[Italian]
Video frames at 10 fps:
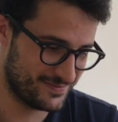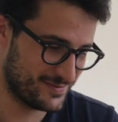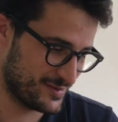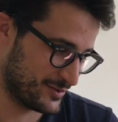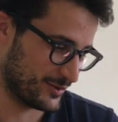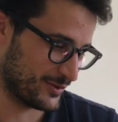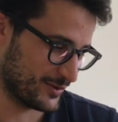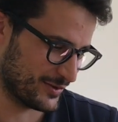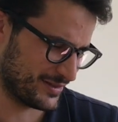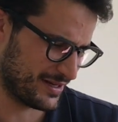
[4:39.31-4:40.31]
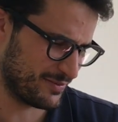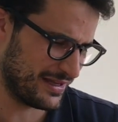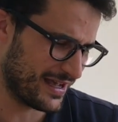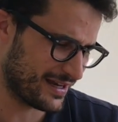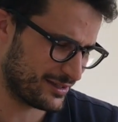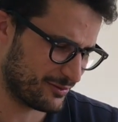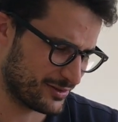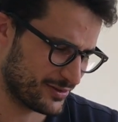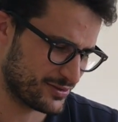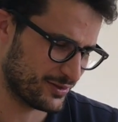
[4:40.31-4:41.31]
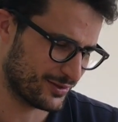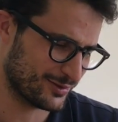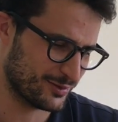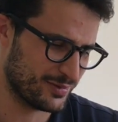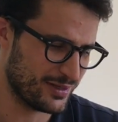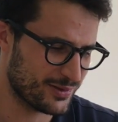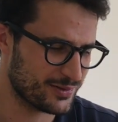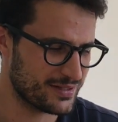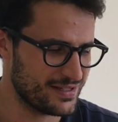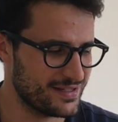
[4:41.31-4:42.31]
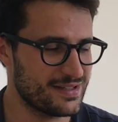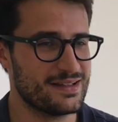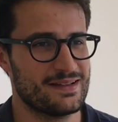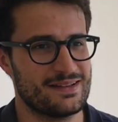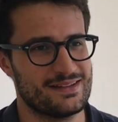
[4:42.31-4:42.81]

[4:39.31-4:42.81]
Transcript: Sono 3 miliardi 408 milioni. Ah, ok. Eh,